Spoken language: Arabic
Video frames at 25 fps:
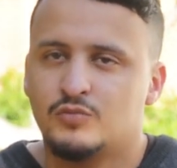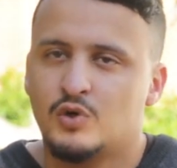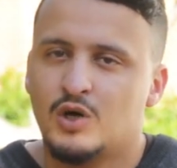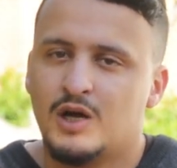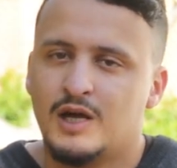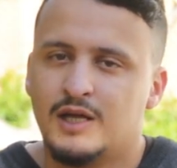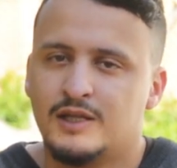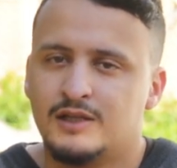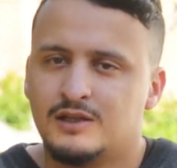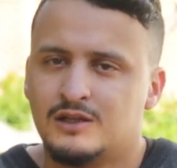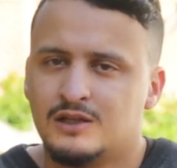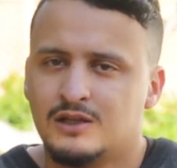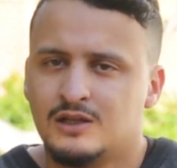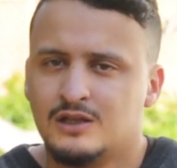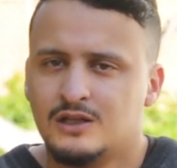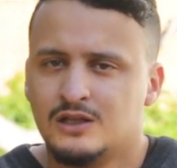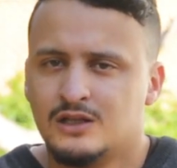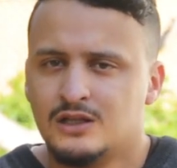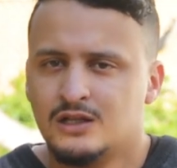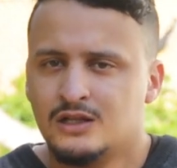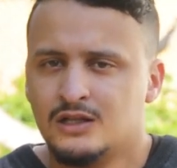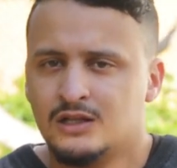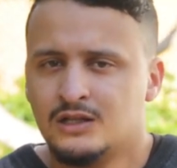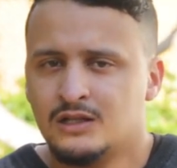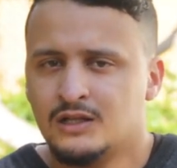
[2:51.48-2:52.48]
واحد
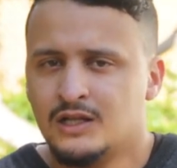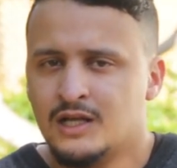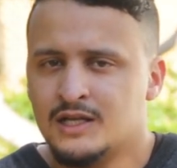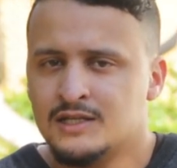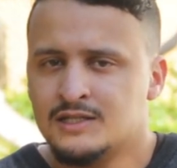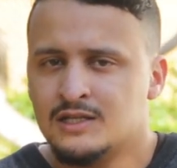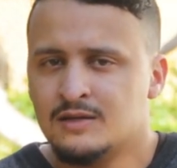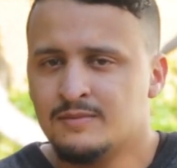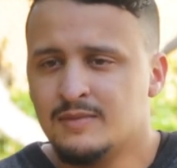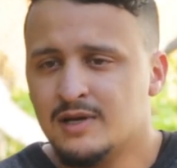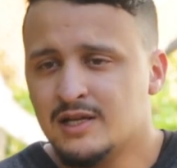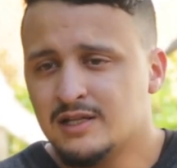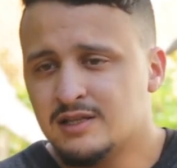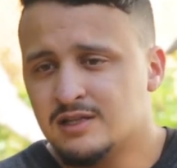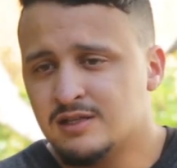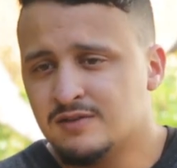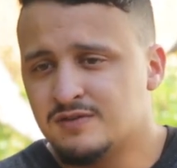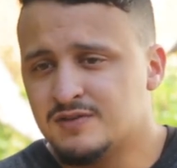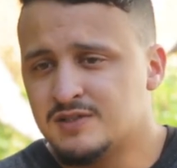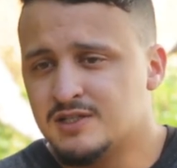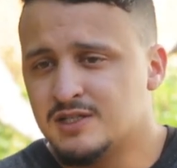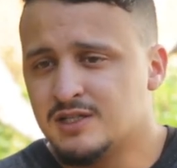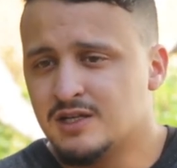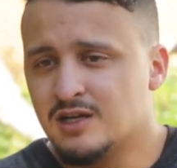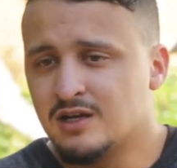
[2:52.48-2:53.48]
الازمات
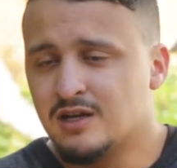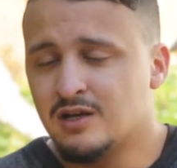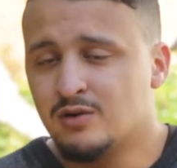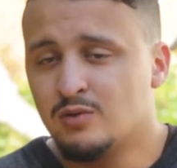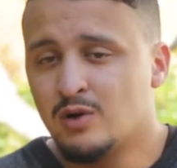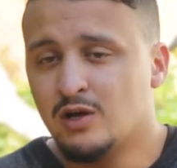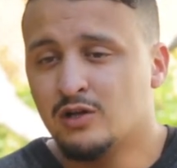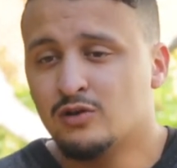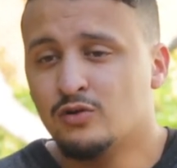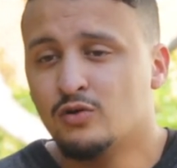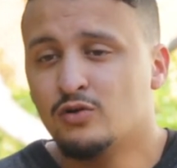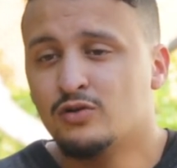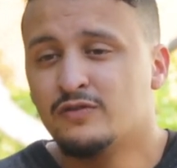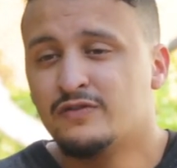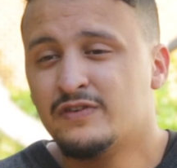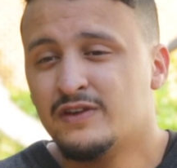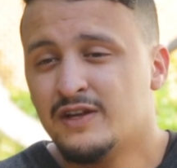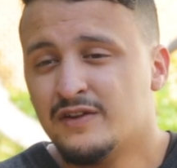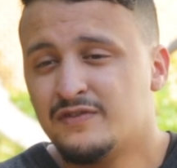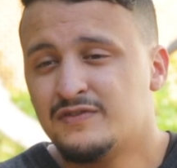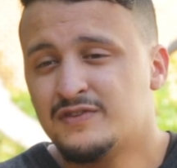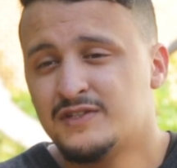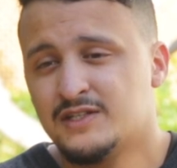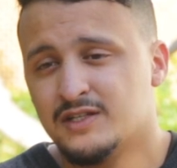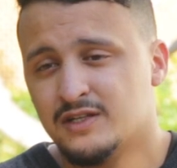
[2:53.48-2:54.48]
نفسيه كان واحد العنف
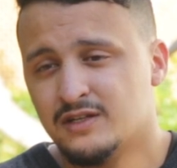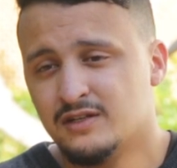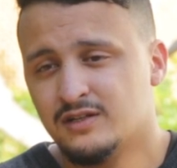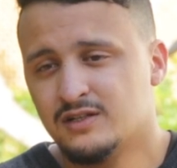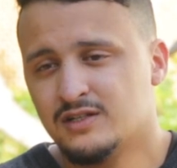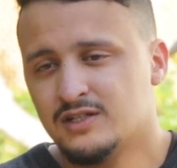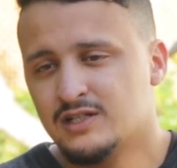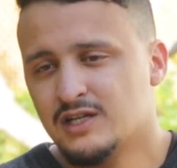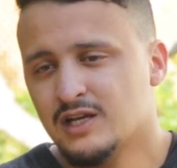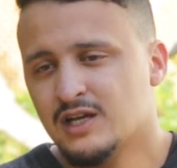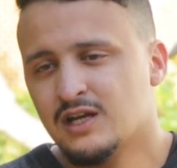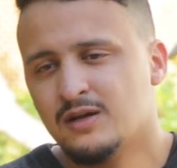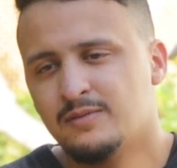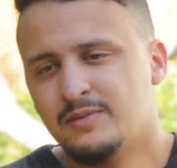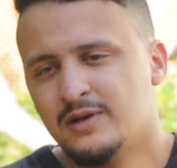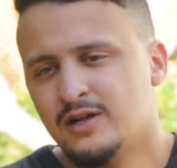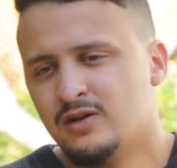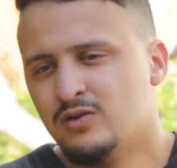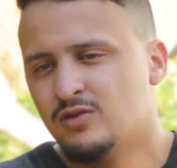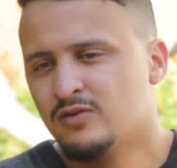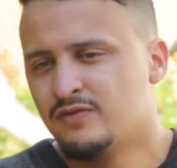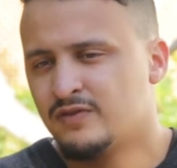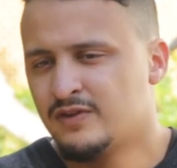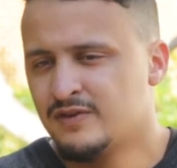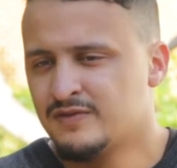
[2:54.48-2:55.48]
نفسي تيقي بيه
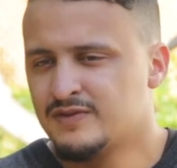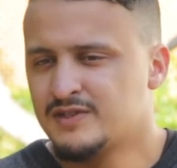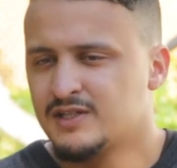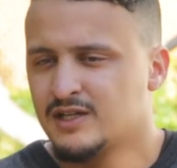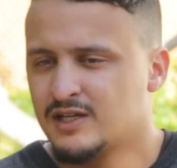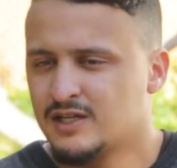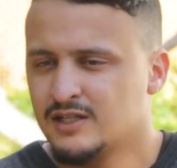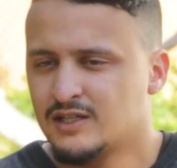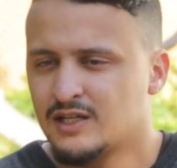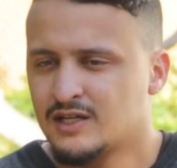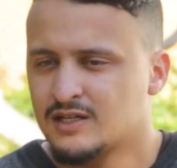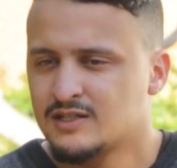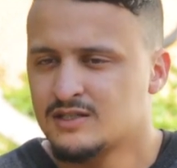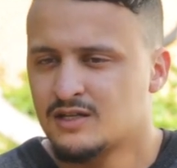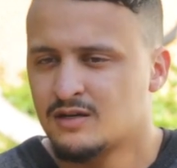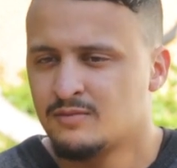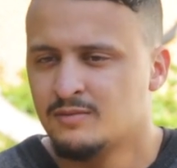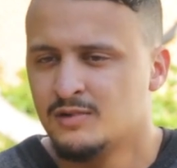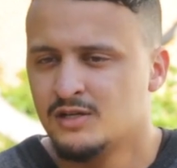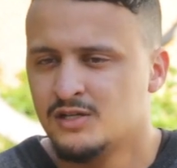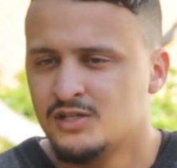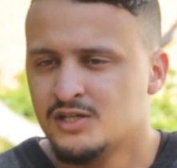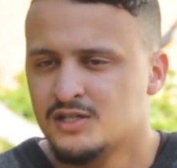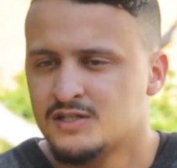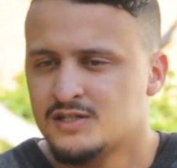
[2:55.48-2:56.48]
العنف النفسي كيدار اكثر من
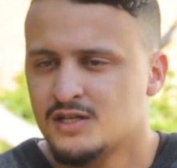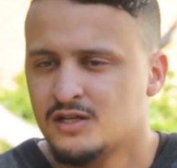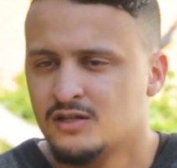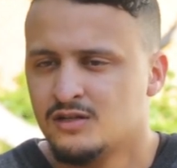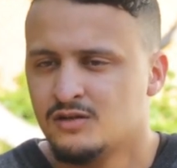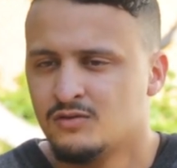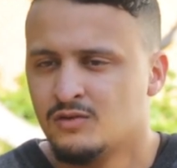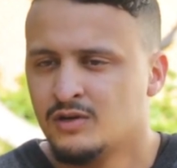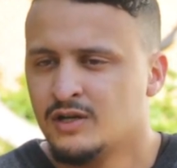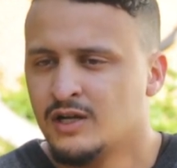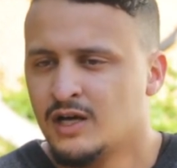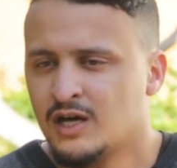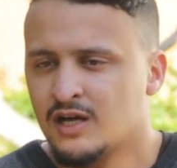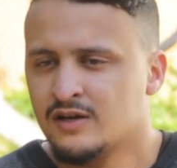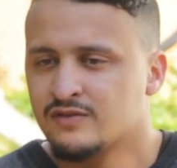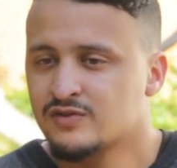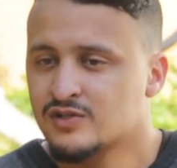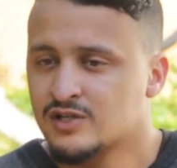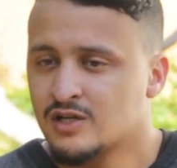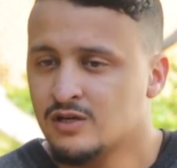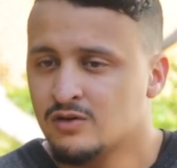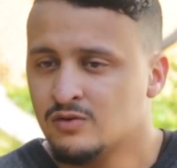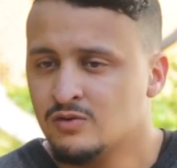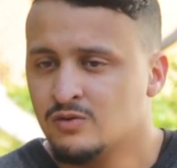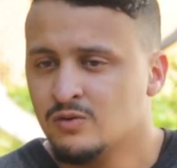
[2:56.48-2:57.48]
الجسدي وانا عارف اش
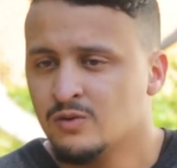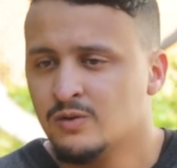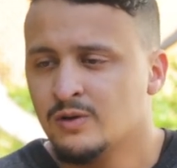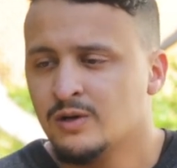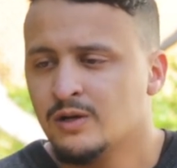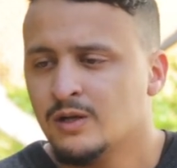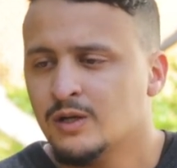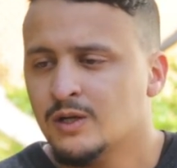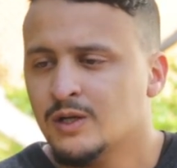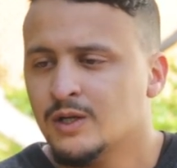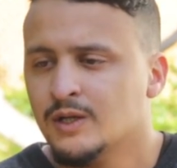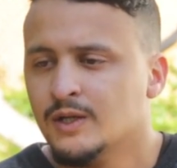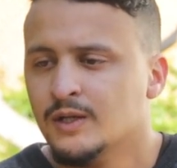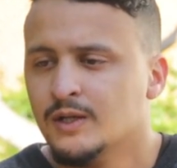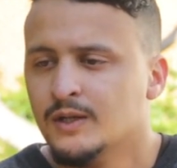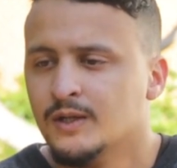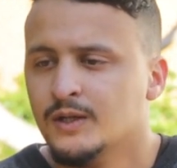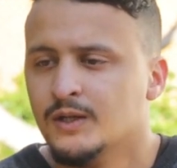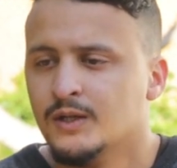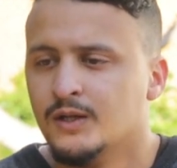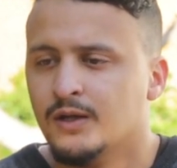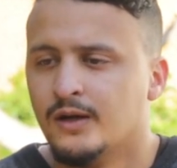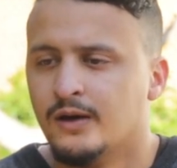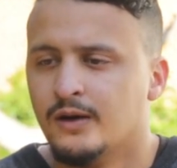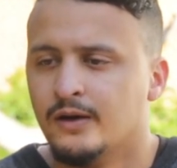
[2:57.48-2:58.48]
كنقول
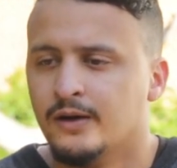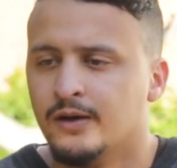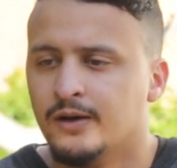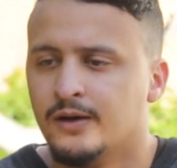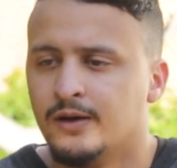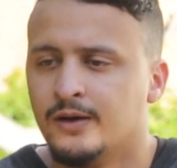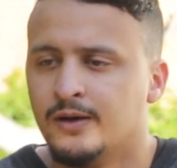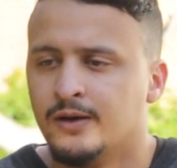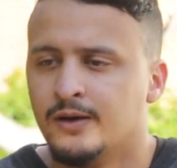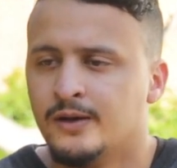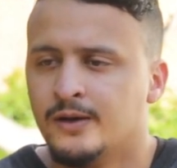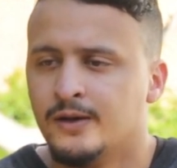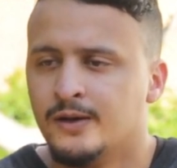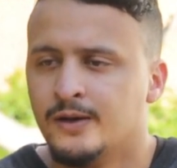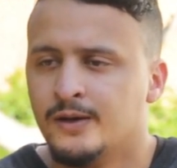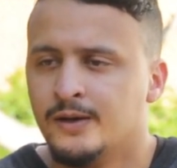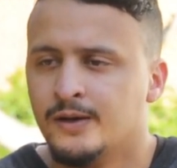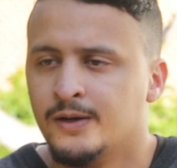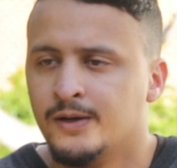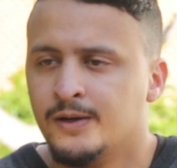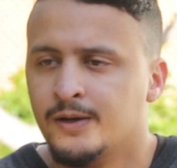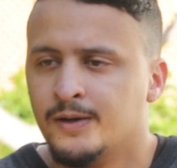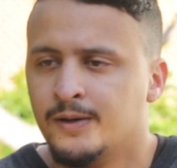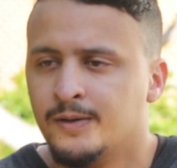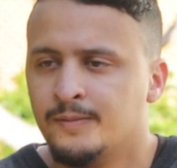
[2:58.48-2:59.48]

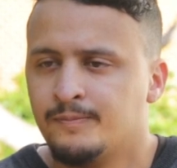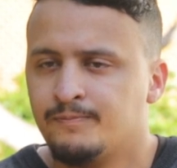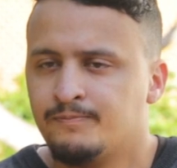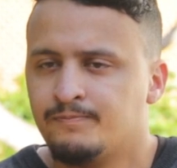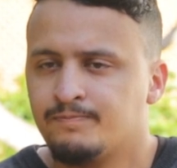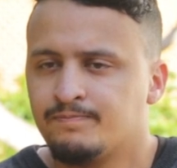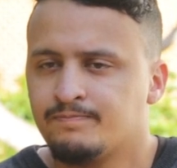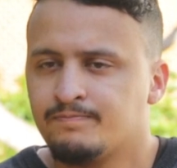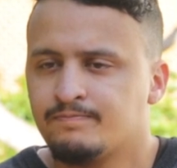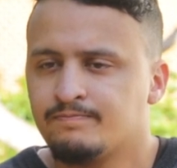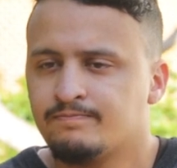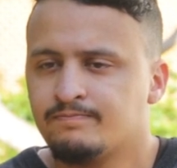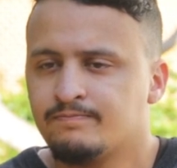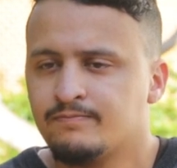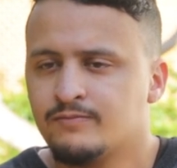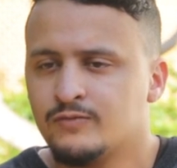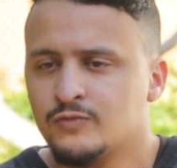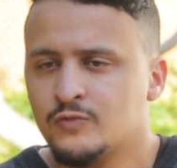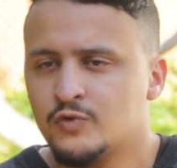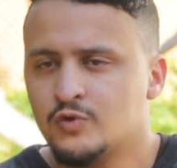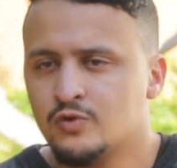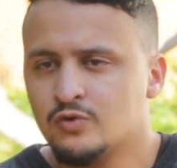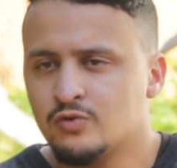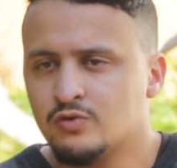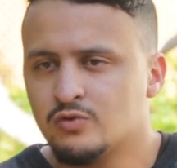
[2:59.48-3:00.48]
أه
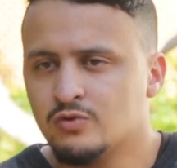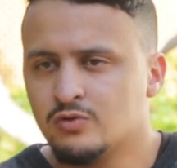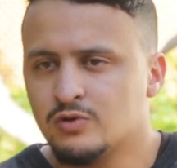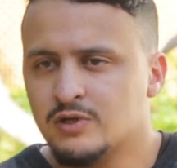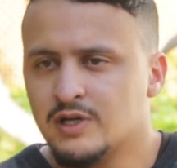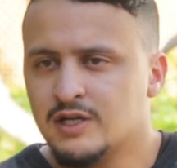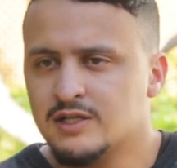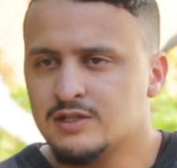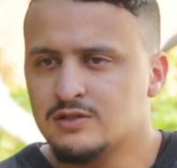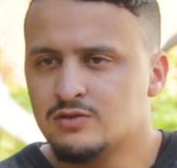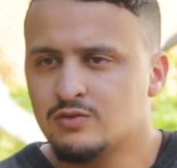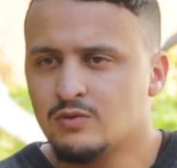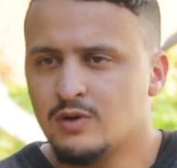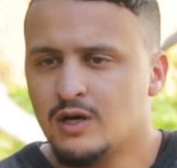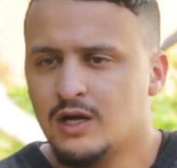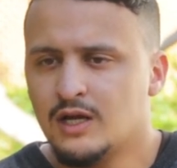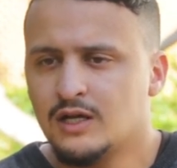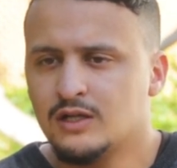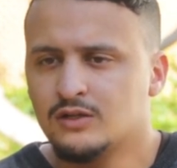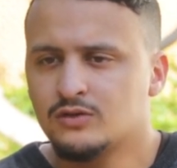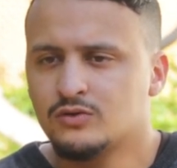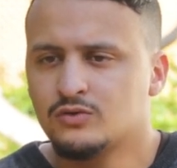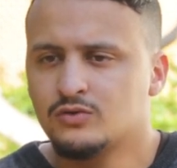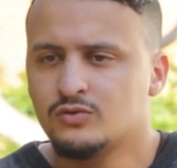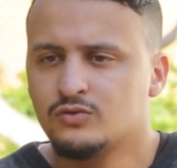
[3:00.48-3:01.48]
دوكو كانت
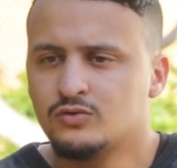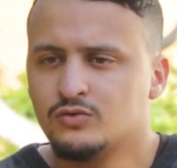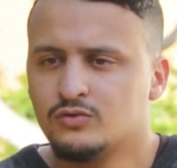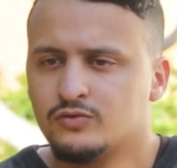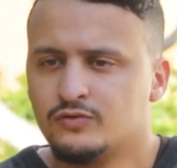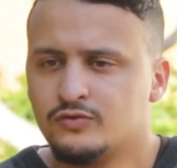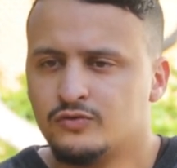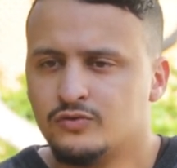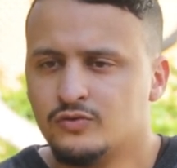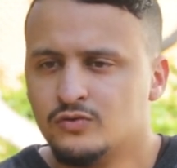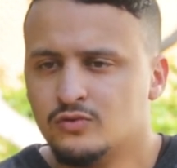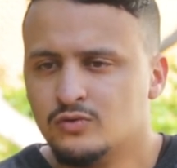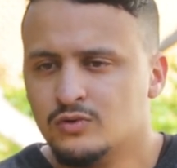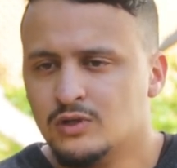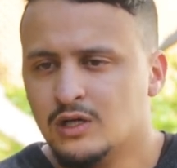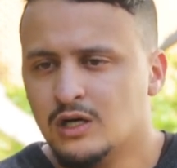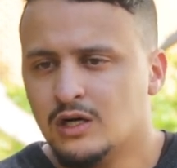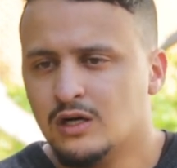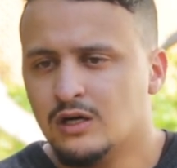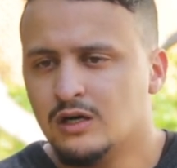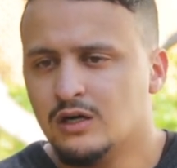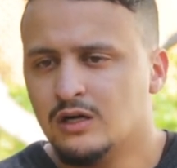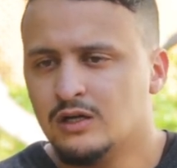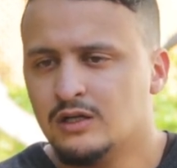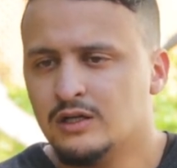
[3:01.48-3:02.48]
واحد
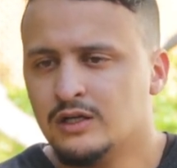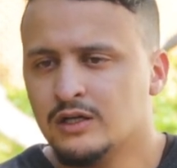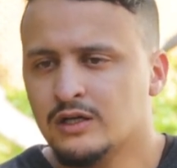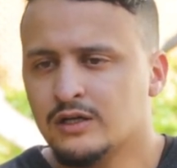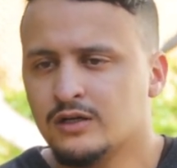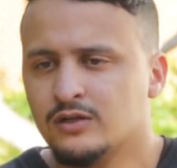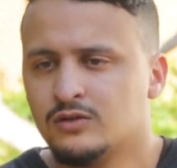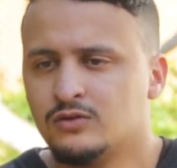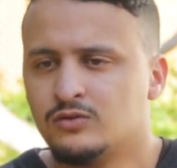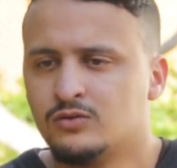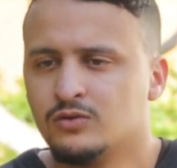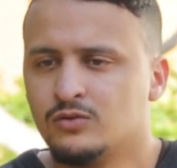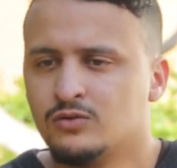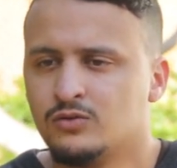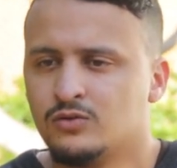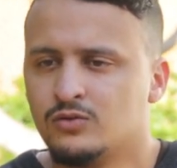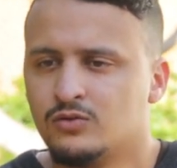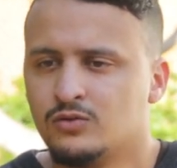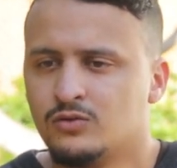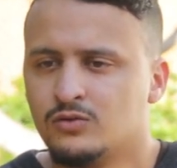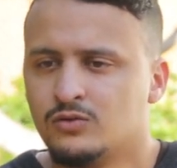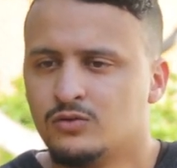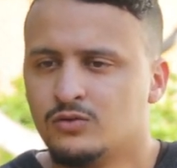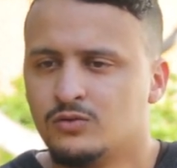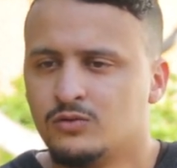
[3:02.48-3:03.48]
الطفوله اللي نقدو
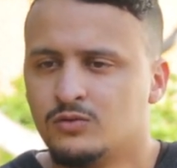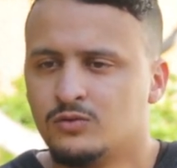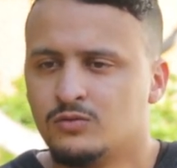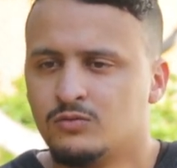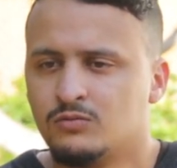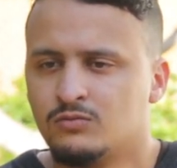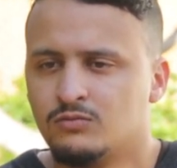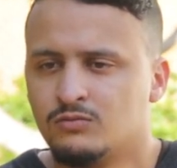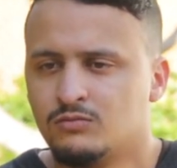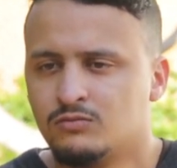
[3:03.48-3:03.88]
نقولوا